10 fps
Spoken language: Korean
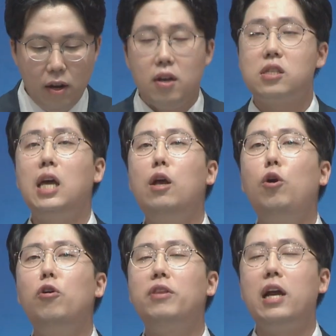
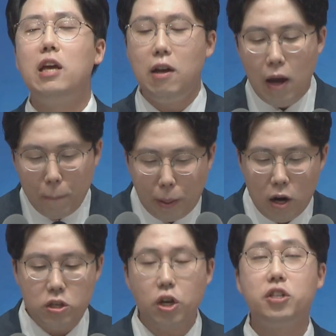새로운 날이
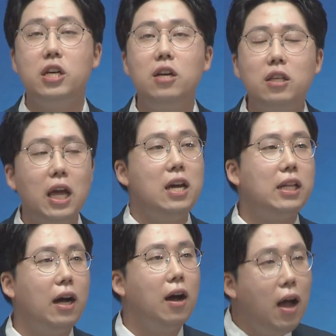펼쳐질
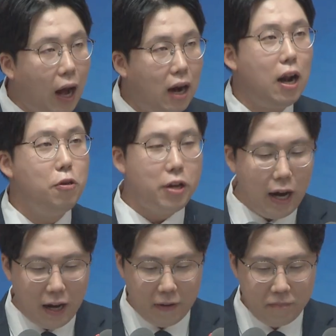때이다. 할렐루야.